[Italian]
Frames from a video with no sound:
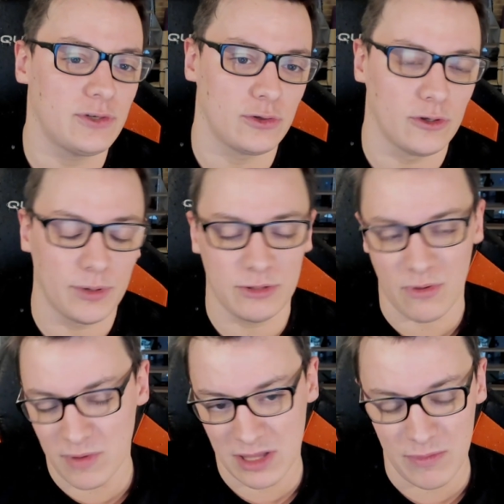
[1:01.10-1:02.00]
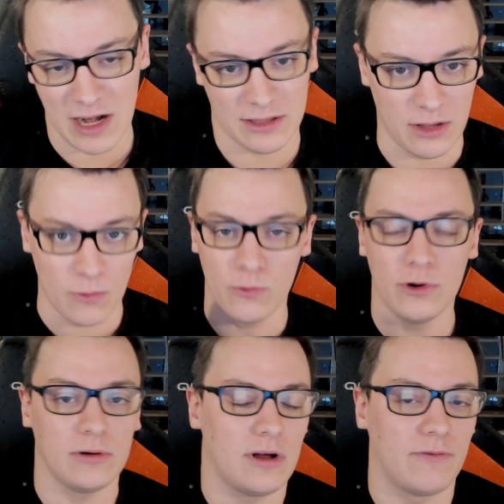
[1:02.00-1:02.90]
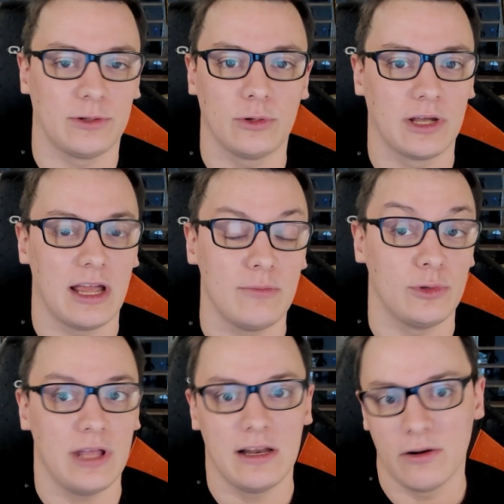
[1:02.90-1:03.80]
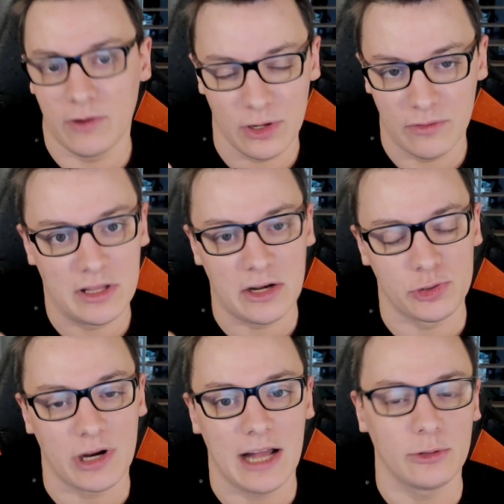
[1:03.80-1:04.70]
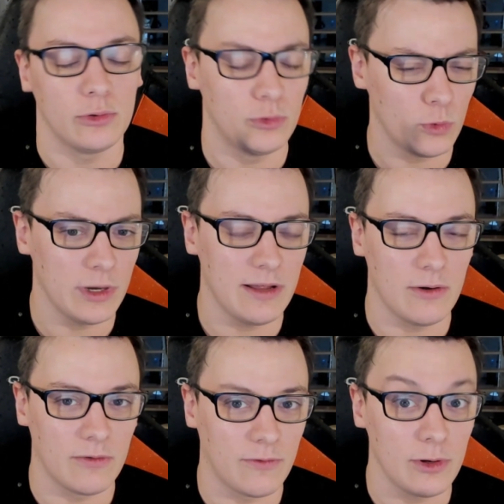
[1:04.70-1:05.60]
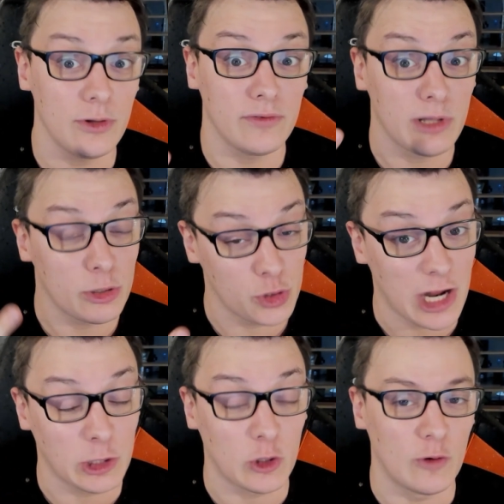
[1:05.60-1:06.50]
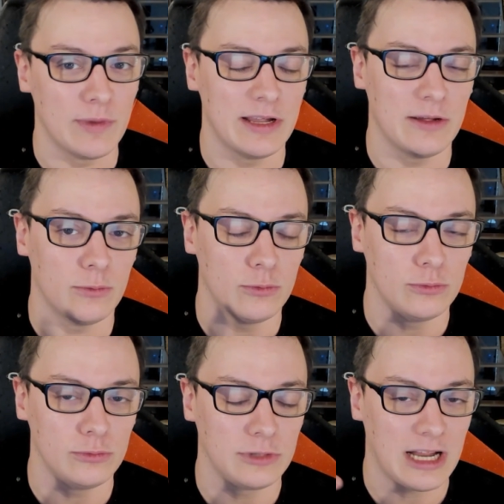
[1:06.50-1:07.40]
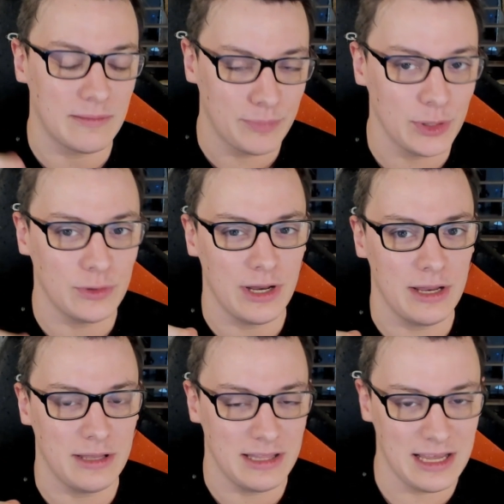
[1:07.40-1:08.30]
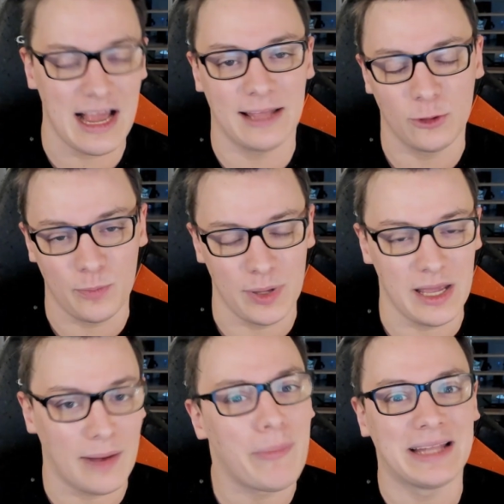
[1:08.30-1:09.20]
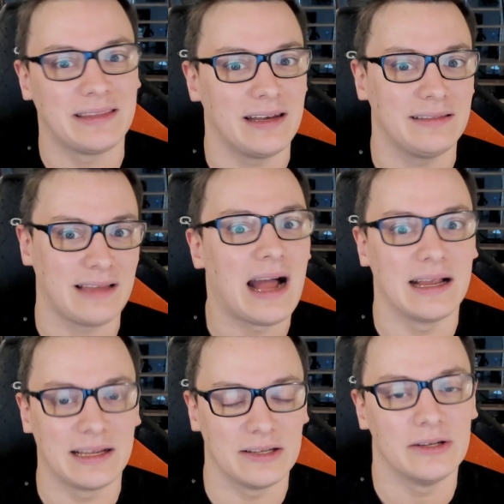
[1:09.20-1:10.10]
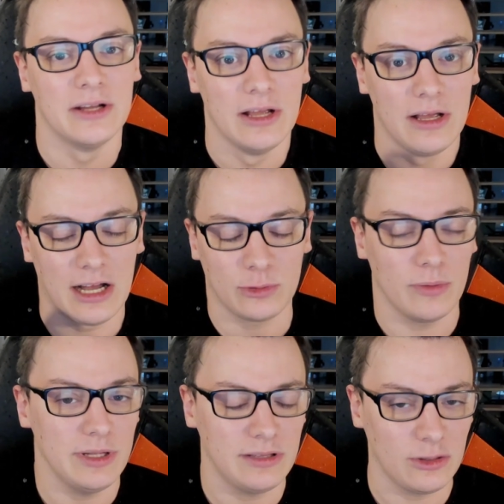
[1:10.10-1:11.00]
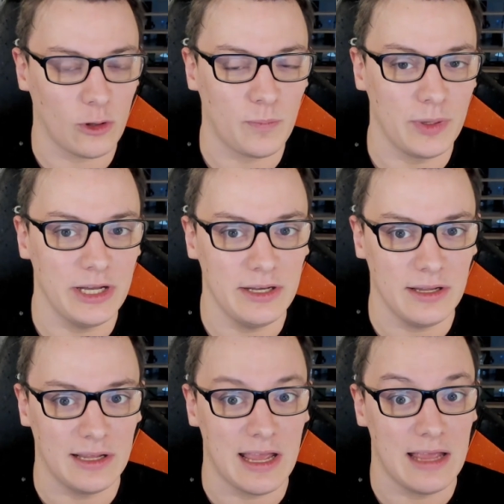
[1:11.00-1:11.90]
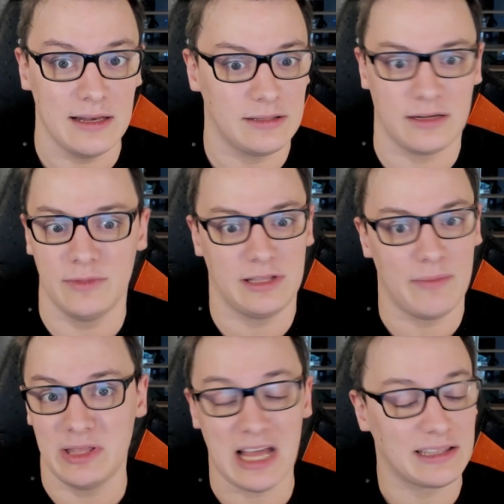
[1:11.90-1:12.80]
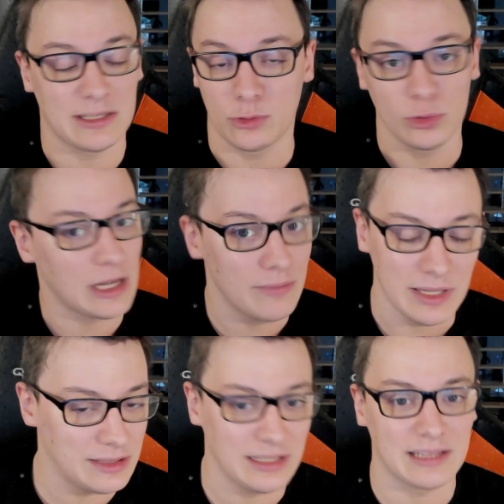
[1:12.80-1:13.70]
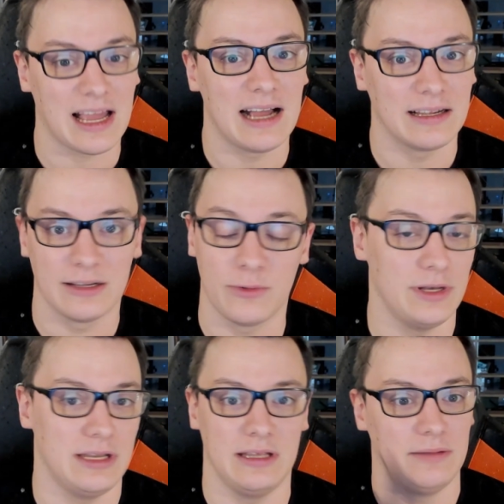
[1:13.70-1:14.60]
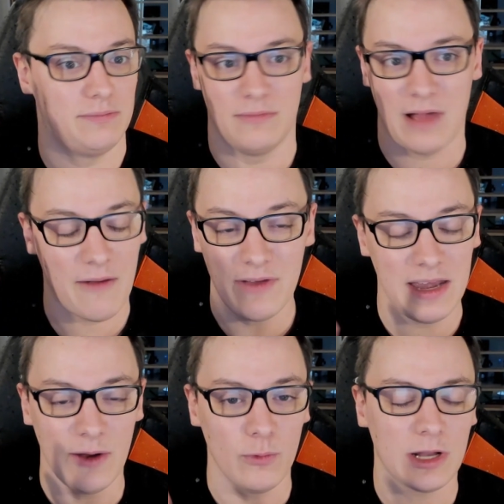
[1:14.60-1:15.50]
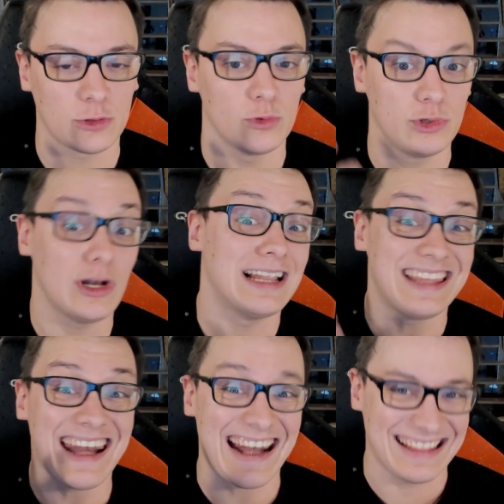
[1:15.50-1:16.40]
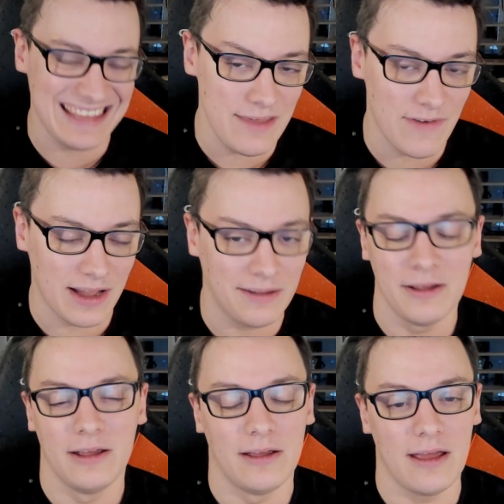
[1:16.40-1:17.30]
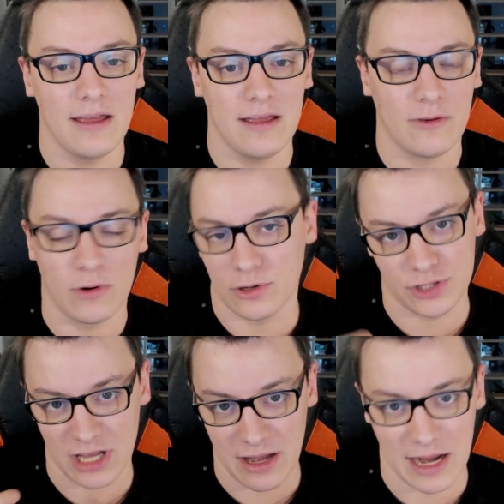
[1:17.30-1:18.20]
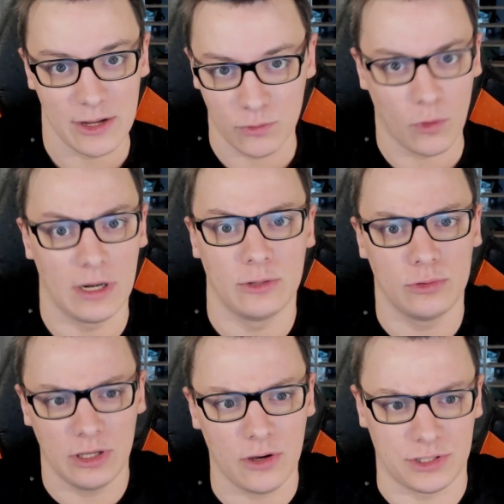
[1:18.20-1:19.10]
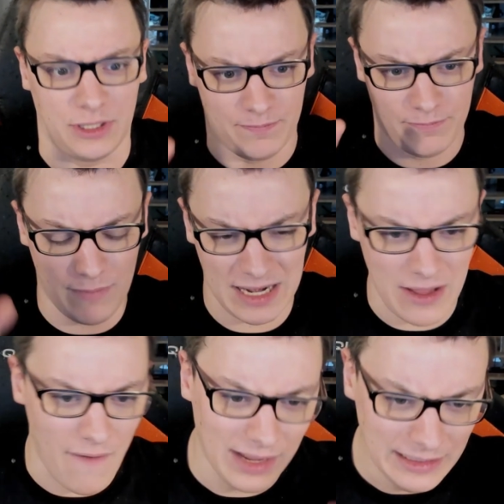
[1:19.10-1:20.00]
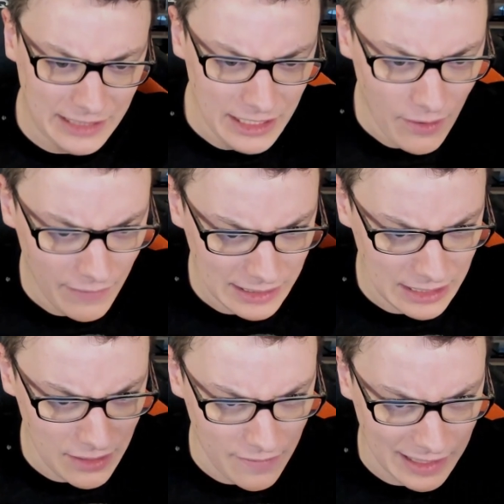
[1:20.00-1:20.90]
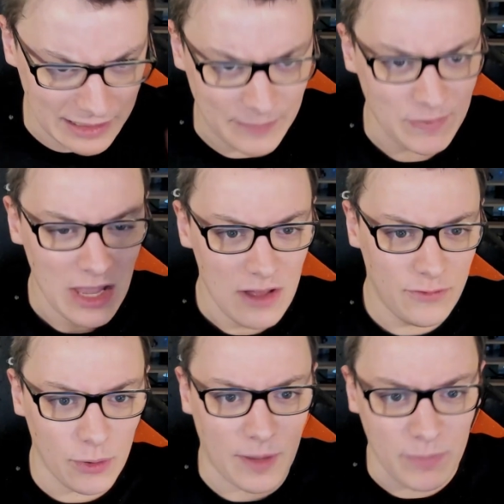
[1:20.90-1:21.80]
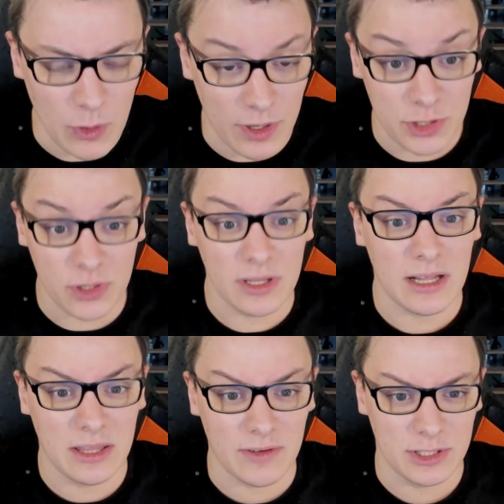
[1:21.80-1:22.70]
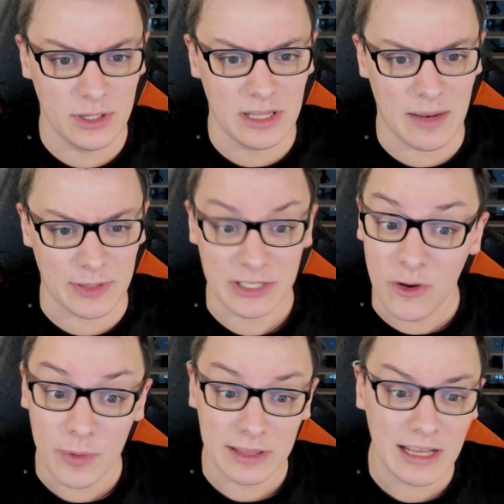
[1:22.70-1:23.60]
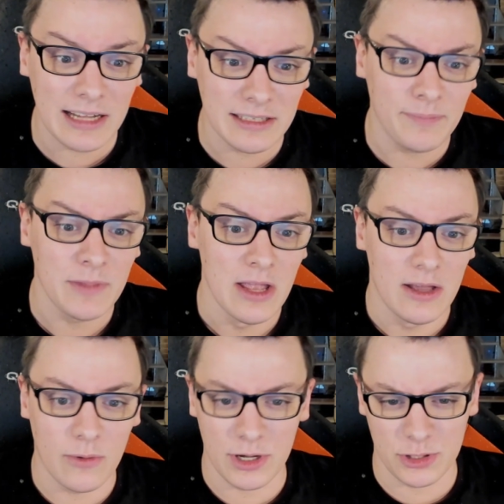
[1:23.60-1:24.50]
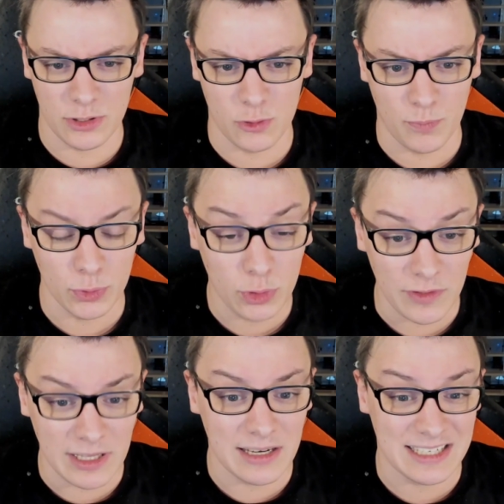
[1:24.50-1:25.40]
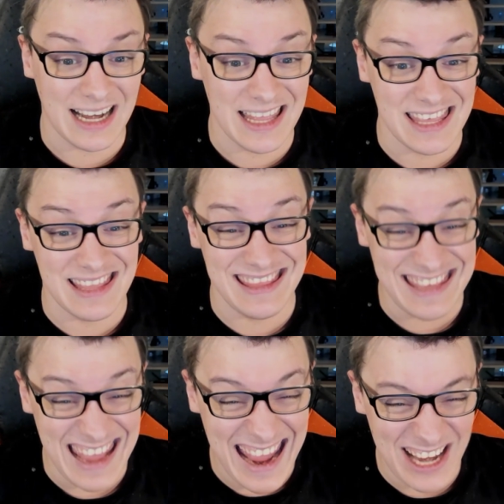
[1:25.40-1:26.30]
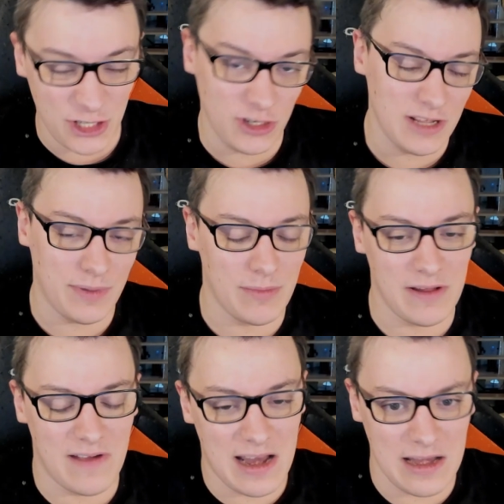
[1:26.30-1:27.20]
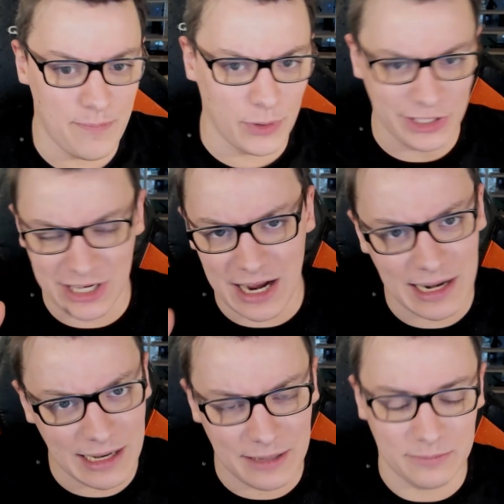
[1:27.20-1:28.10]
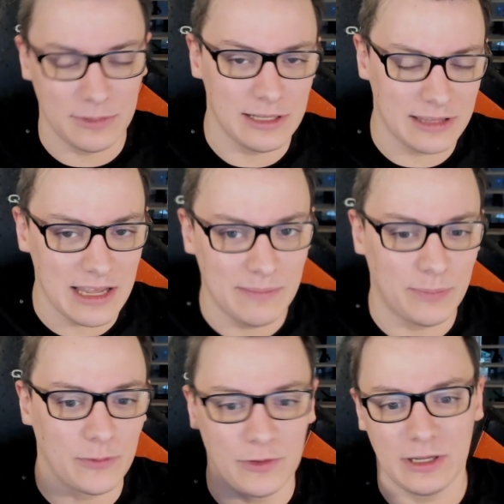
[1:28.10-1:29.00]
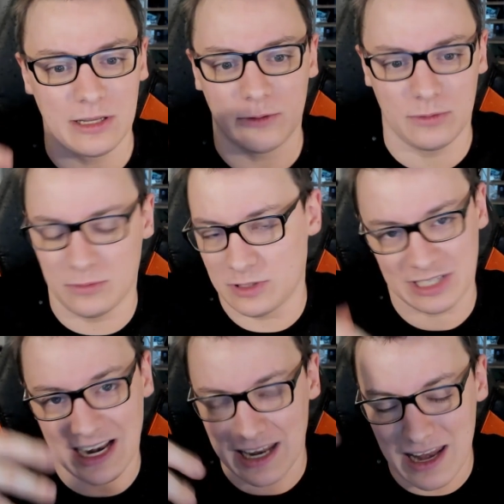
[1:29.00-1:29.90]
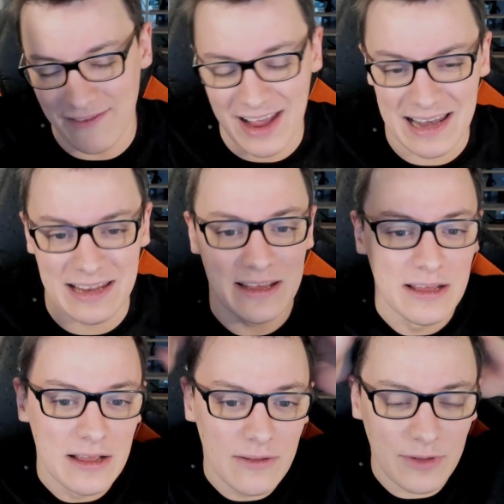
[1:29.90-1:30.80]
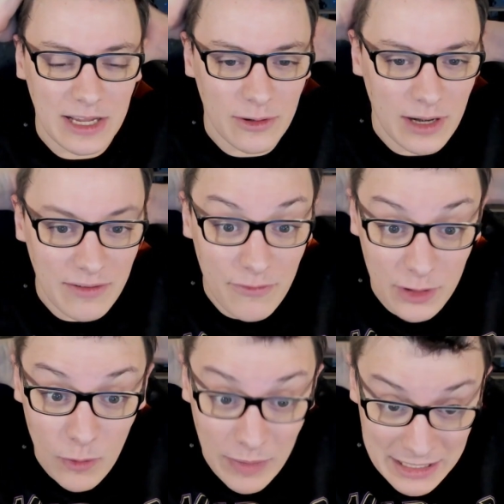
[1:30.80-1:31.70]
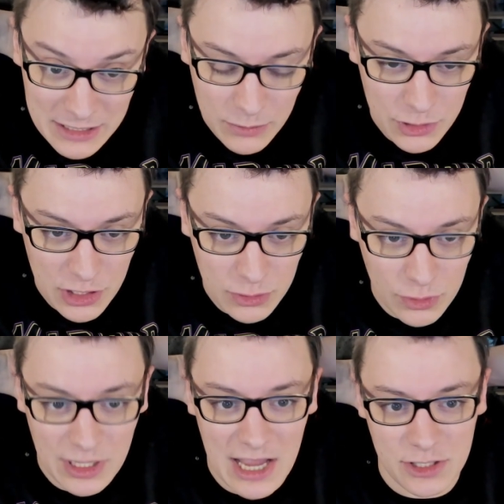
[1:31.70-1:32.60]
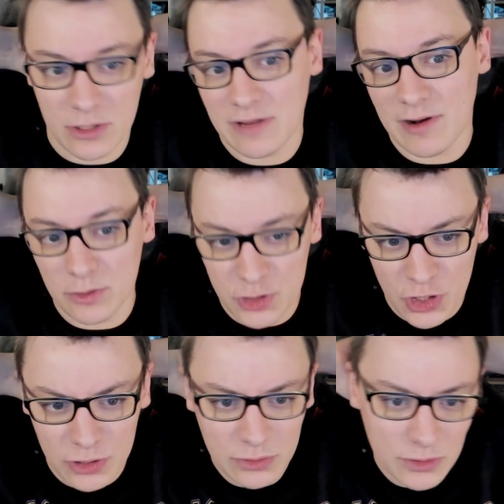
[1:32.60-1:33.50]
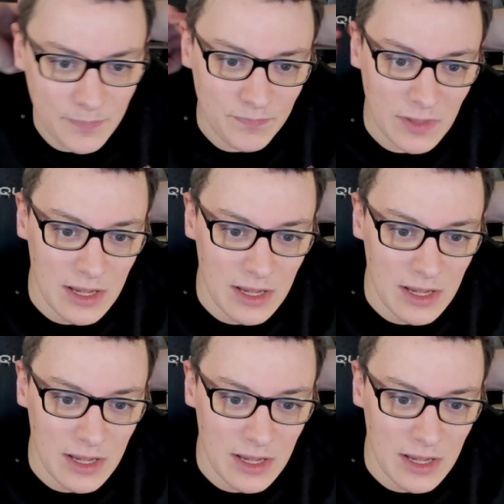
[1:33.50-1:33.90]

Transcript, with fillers: sono principalmente mirati, uno, al fatto che ai mondiali lo vogliono vedere giocato, due, lo vogliono vedere giocato come un campione dedicato per abbattere tank. Attualmente top lane è letteralmente abitata totalmente da tank, quindi avere una soluzione alternativa è qualcosa che Riot vuole a tutti i costi. Ma andiamo avanti, andiamo avanti, andiamo avanti. Fiora, guarigione dell'attivazione della passiva aumentata, guarigione sul punto vitale sale di 10 nei primi livelli, poi scala nel tempo finché non scala nei livelli finché non arriva fino a un massimo di 110 al livello 18